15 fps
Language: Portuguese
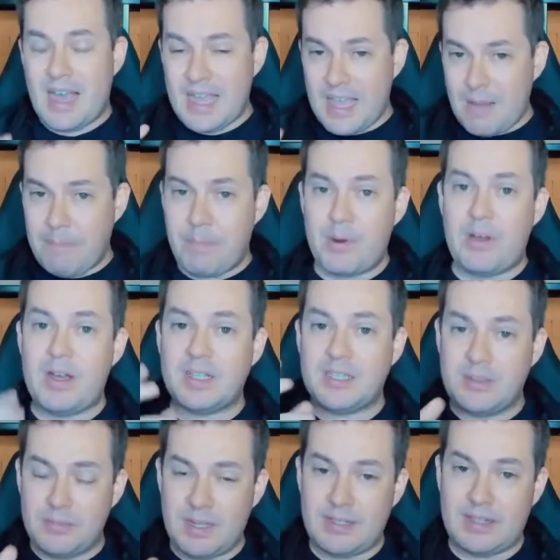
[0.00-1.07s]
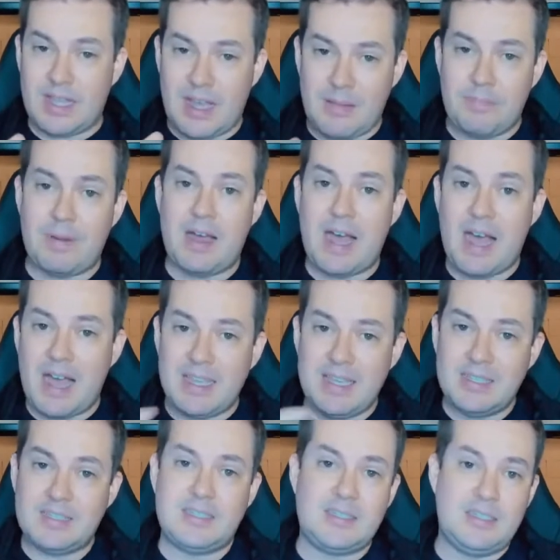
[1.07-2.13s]
Aí a próxima etapa,
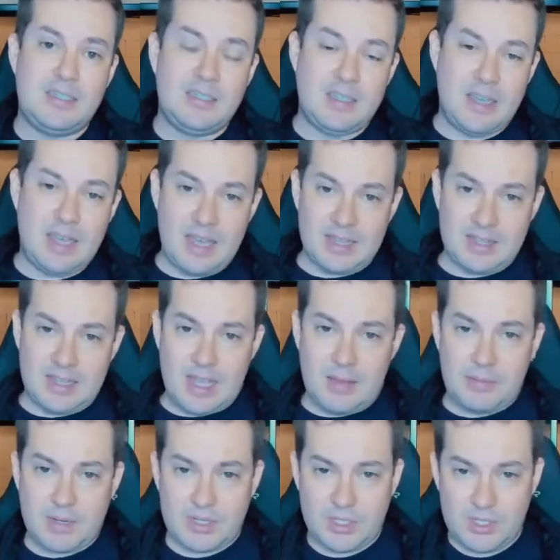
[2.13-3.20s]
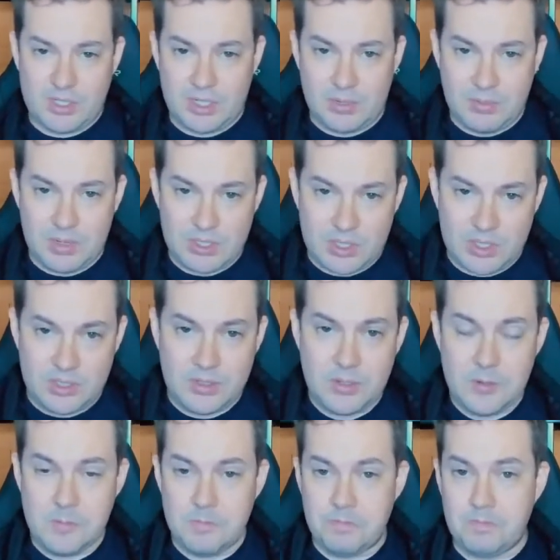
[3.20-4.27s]
aí sim é a etapa que a gente chama de